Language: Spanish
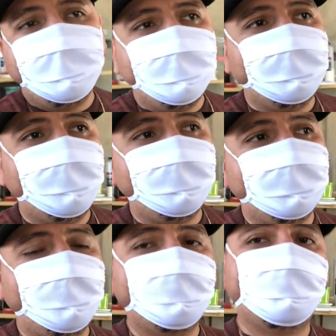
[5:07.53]
y le
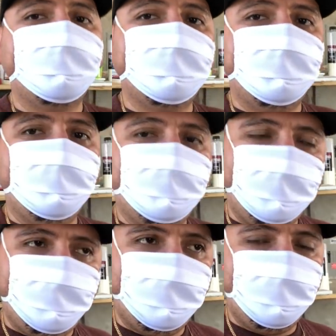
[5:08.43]
mandamos un mensajito
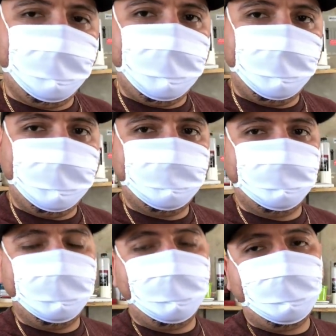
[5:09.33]
por la
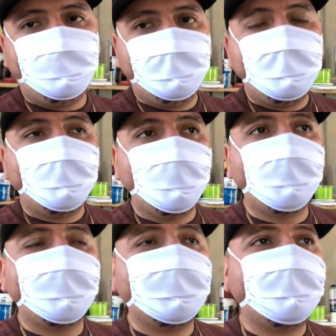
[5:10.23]
aplicación de
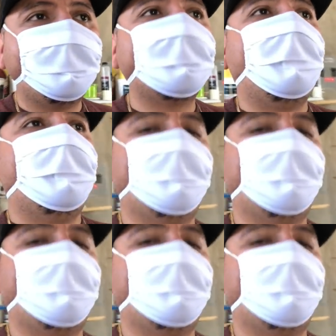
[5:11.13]
Uber al